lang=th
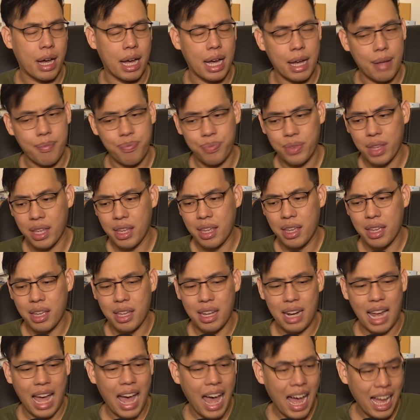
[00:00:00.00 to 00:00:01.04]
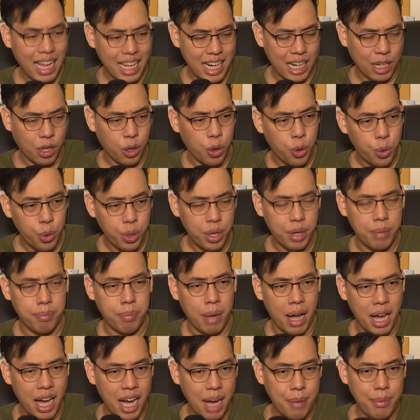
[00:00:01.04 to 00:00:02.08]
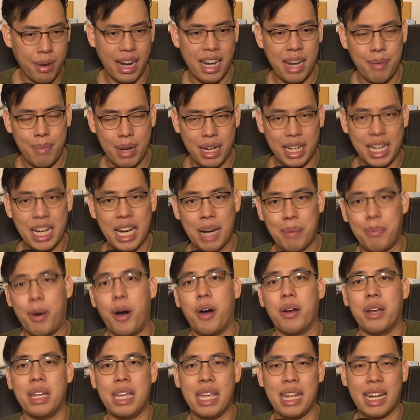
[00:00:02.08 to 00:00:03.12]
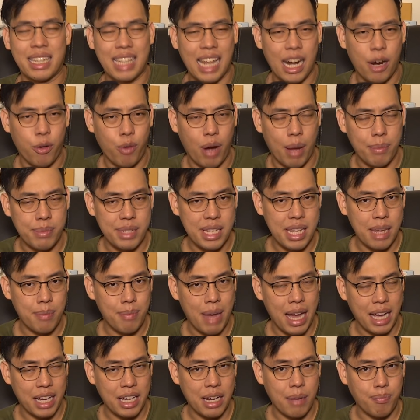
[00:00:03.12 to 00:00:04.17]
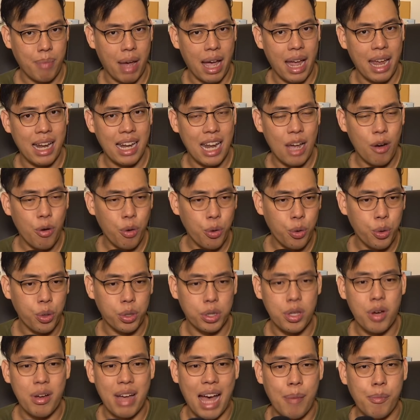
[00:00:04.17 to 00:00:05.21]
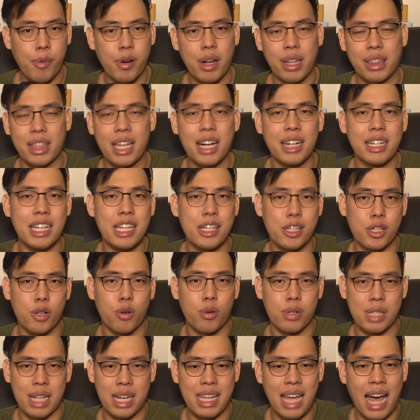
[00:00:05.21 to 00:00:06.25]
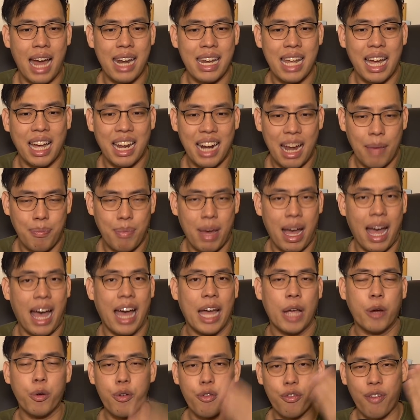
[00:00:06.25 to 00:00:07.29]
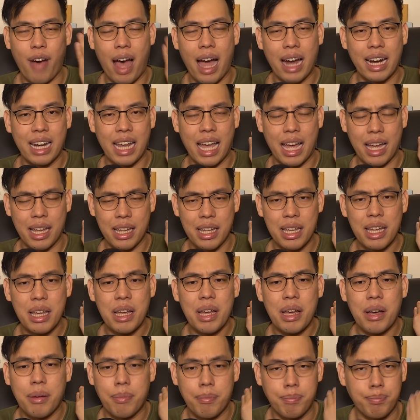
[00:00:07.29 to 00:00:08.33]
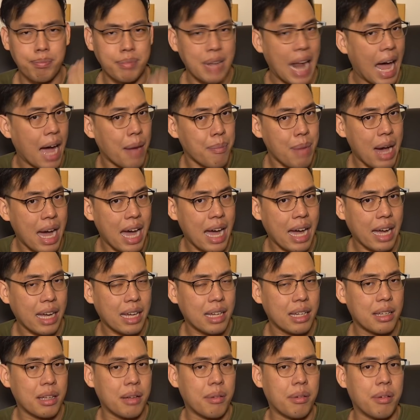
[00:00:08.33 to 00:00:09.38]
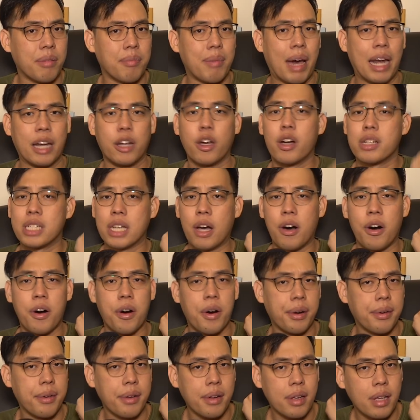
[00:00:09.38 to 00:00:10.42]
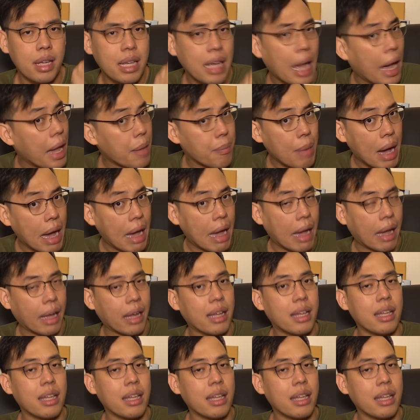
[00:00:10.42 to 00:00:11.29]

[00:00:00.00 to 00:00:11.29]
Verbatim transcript: ว่าถ้าเกิดคุณเพิ่มอะไรที่มันเกินพอดีนะแต่ละความถี่มากเกินไปแล้วคุณต้องการมอนิเตอร์ที่ส่งสัญญาณเนี่ยกลับมาหาให้คุณฟังเนี่ยดังมากมันก็จะหอนง่ายมาก